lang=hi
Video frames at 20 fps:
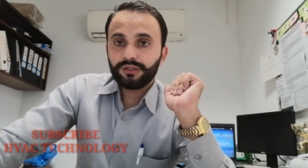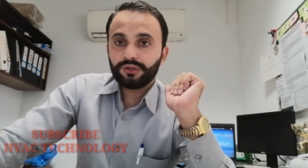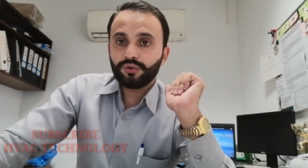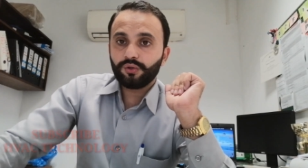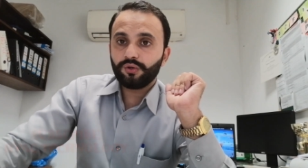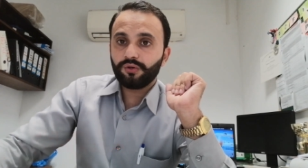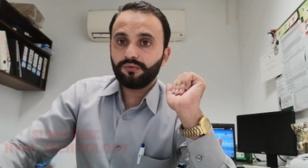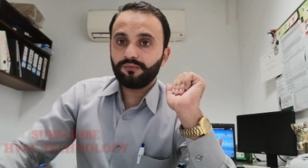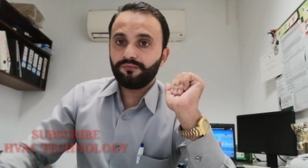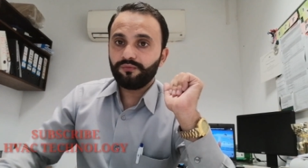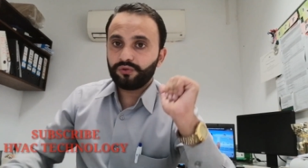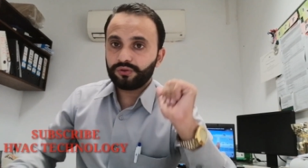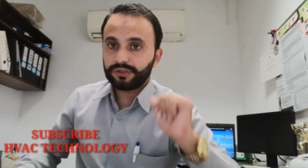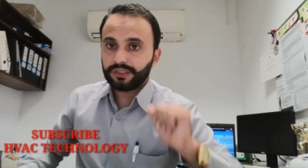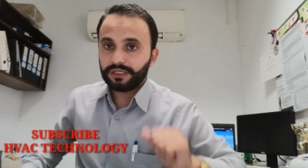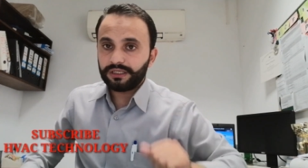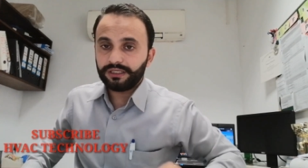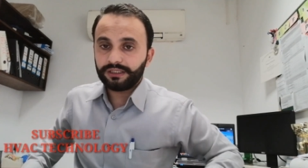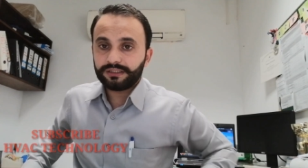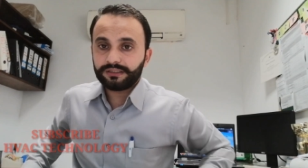तो
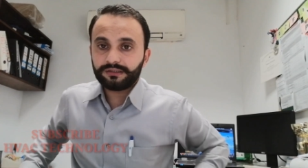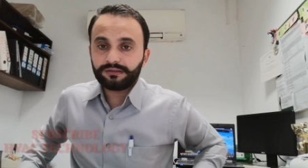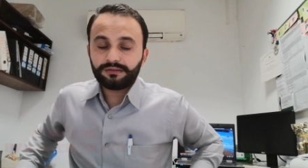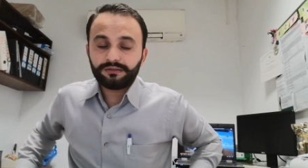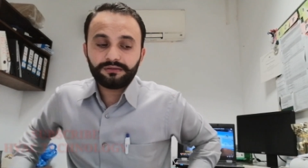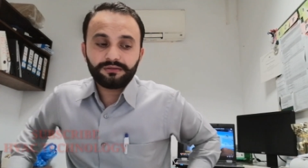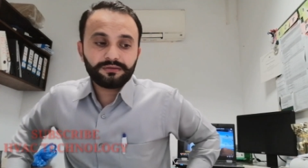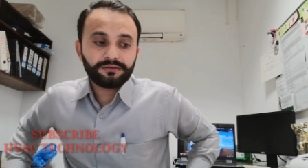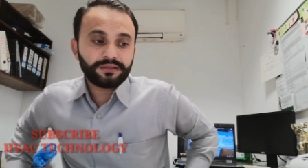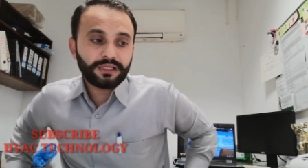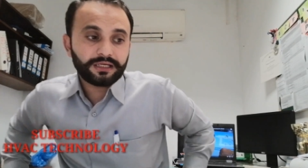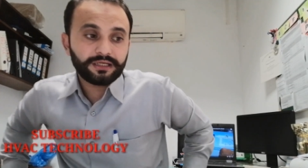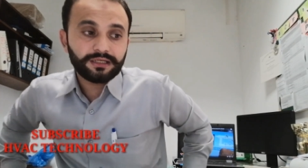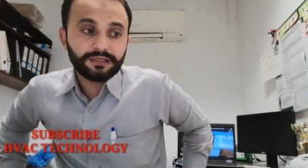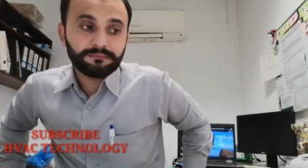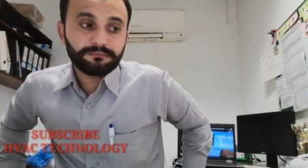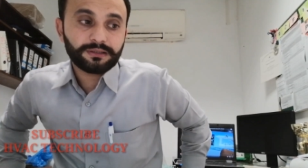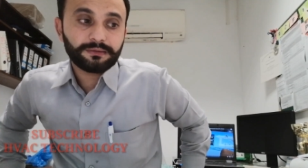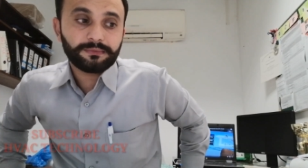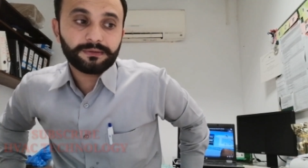उसके लिए
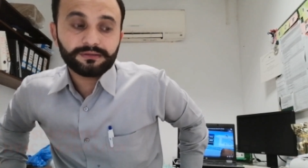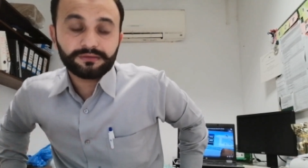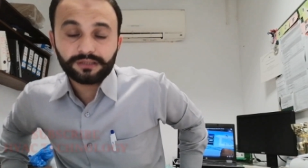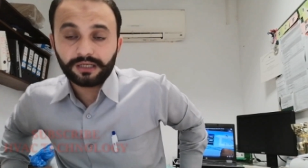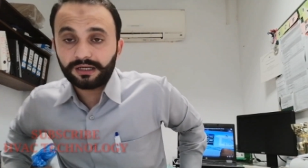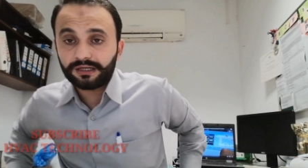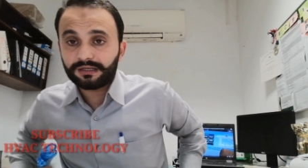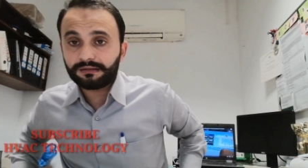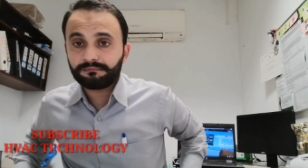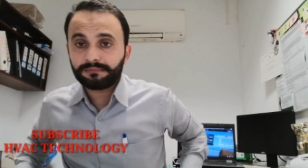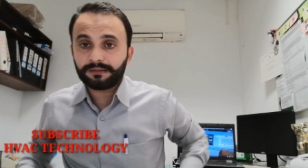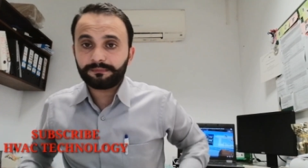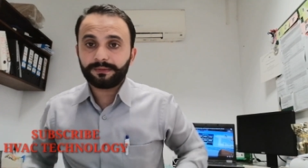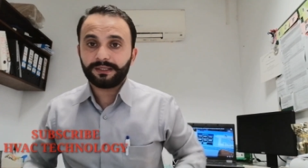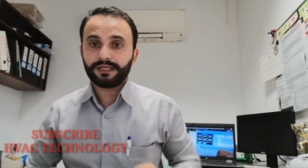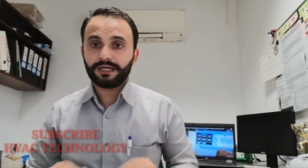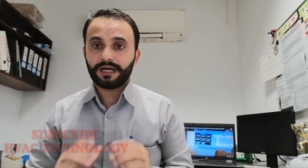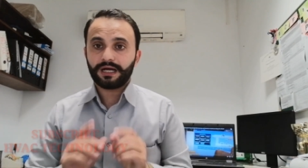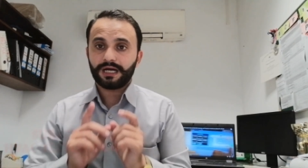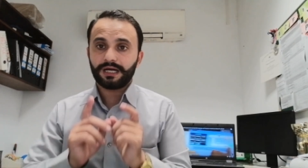सेकंड नंबर पे थर्ड नंबर
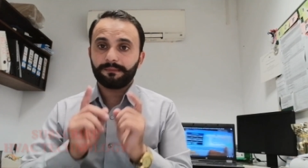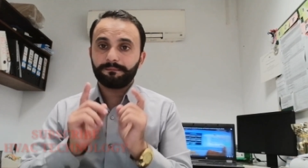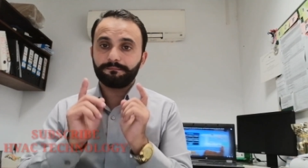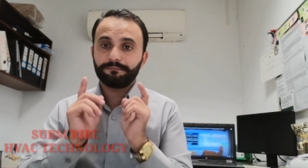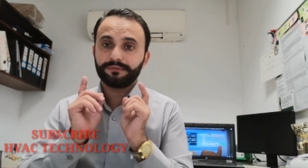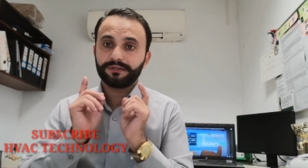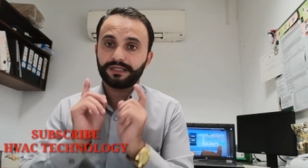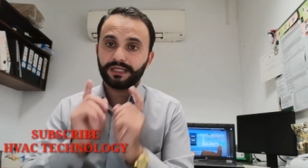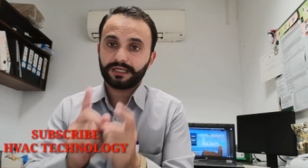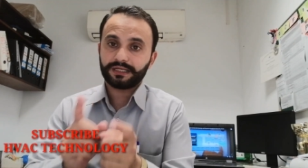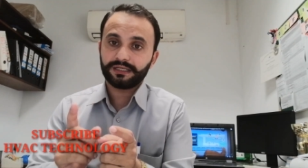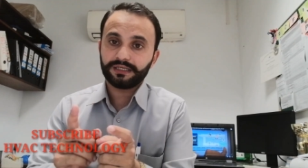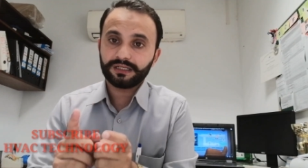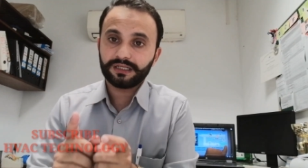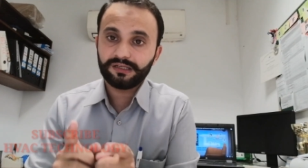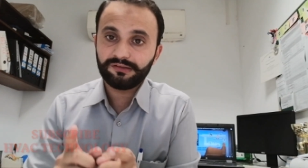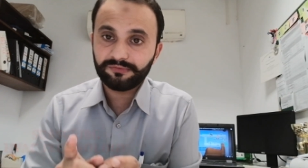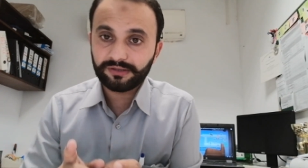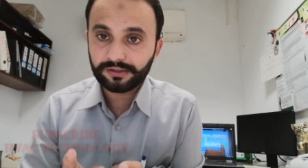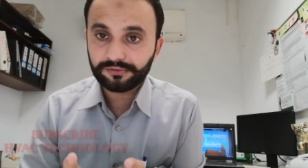पे आप
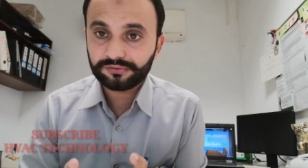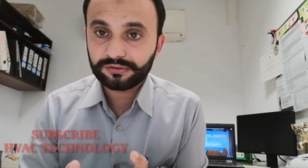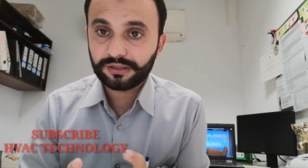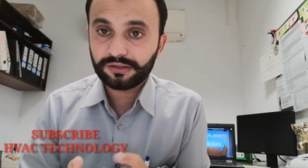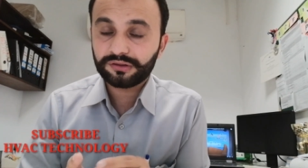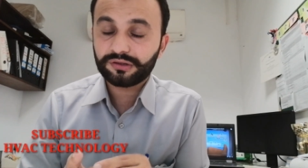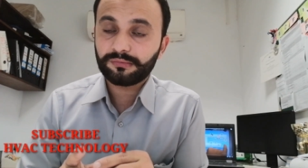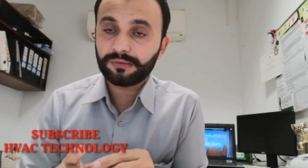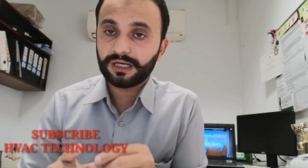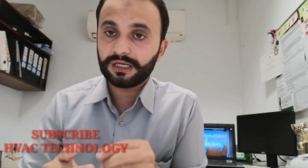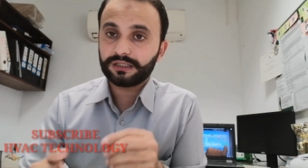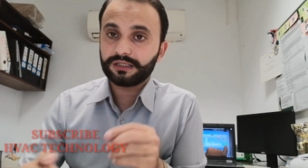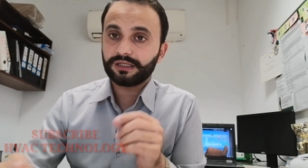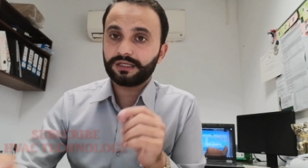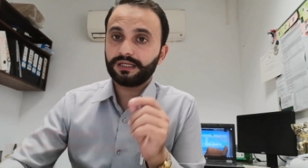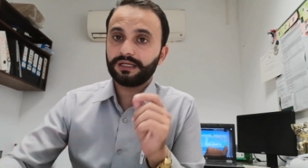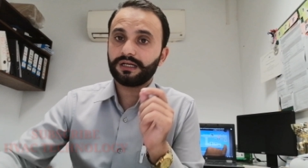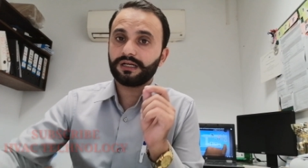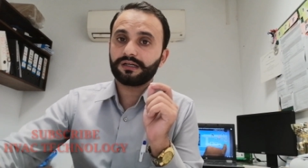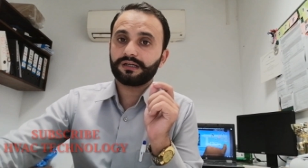टेक्निकली वर्ड्स का इस्तेमाल
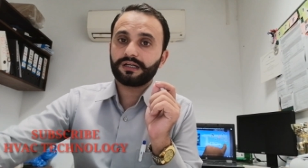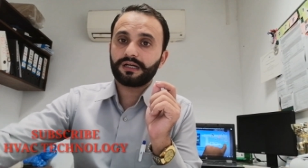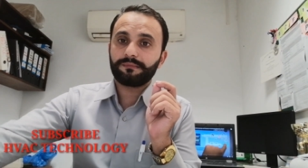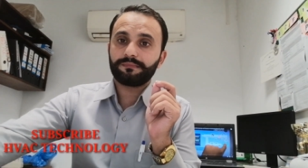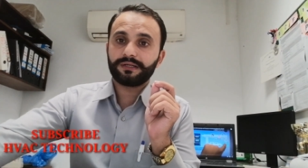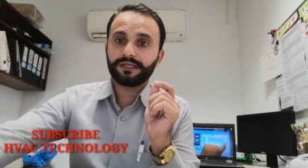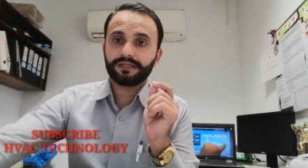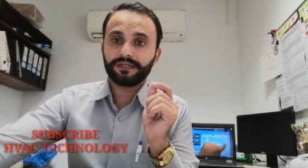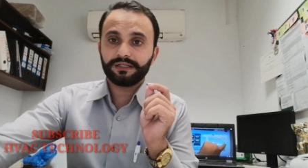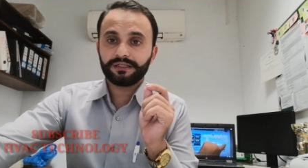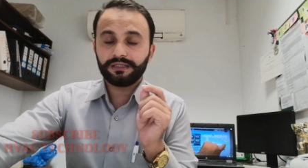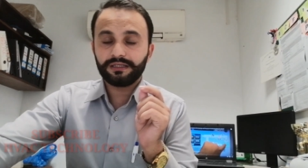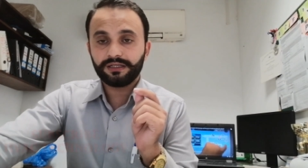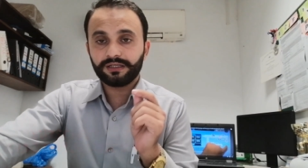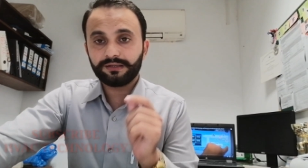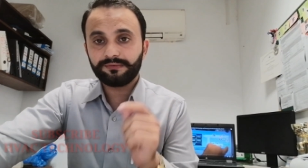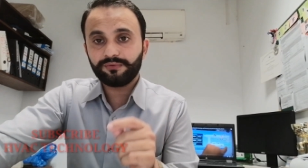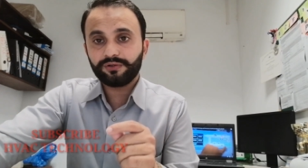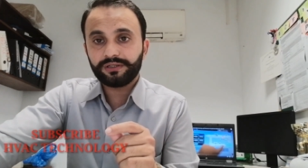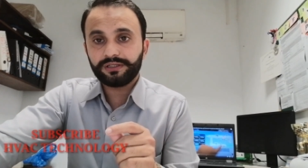करें अगर आप टेक्निकली
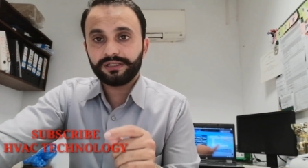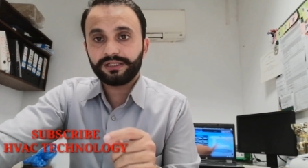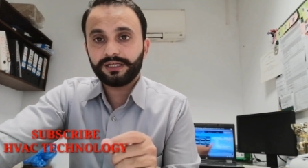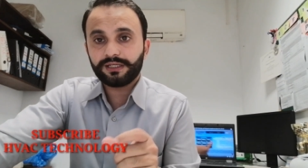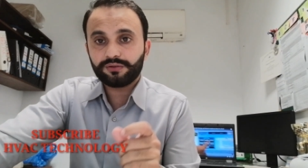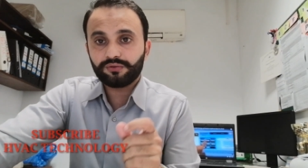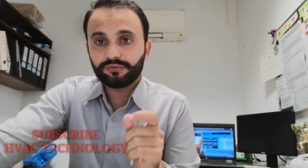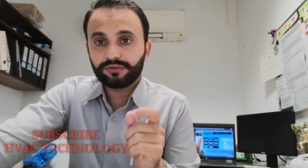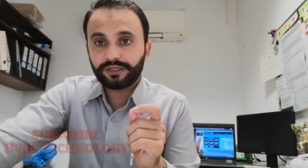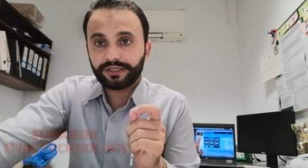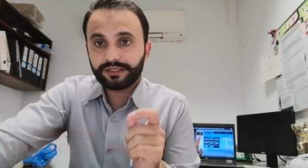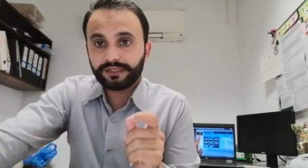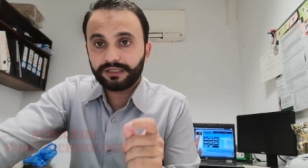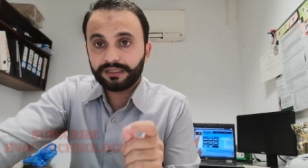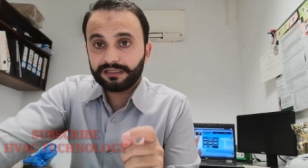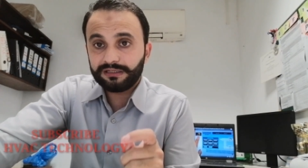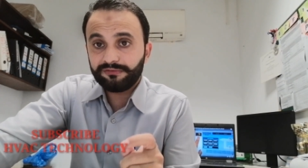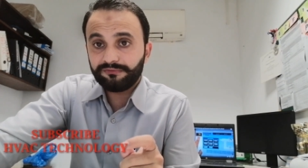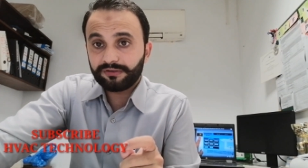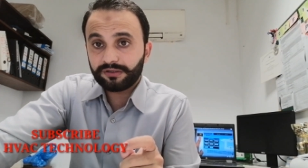इंटरव्यू के लिए गए हैं तो
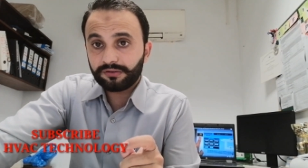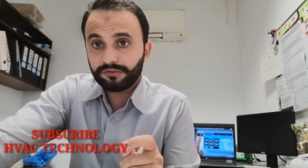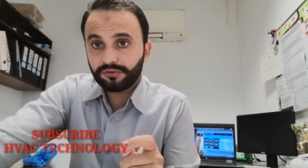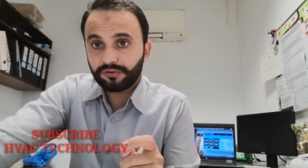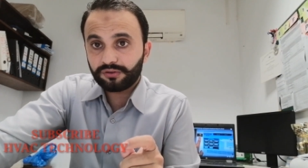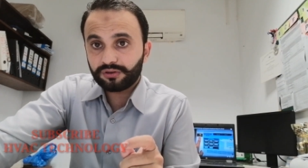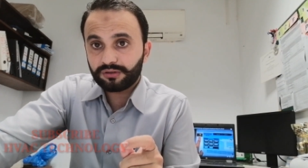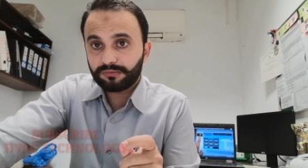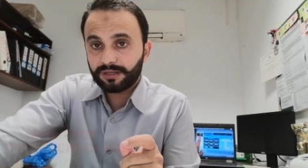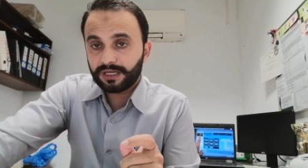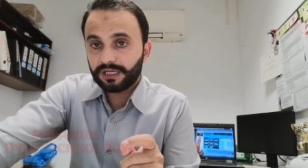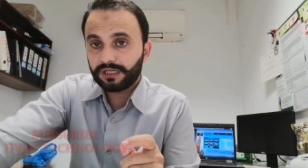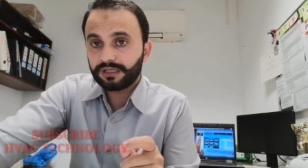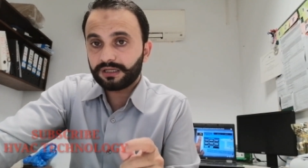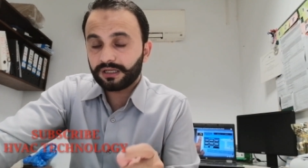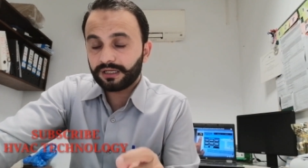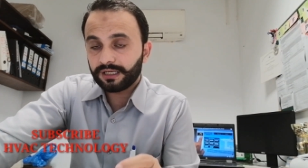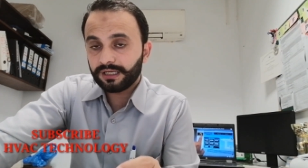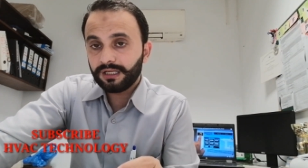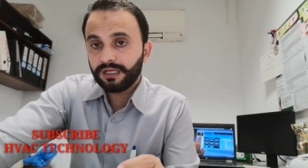टेक्निकली वर्ड्स इस्तेमाल
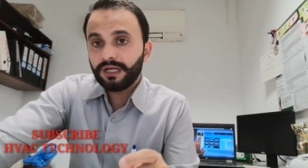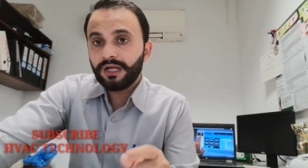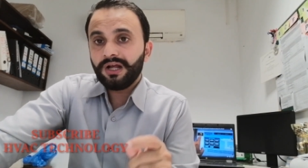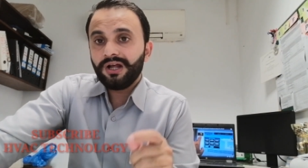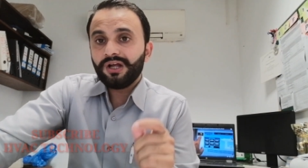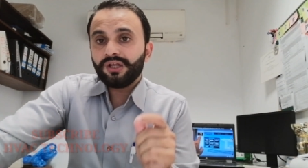करें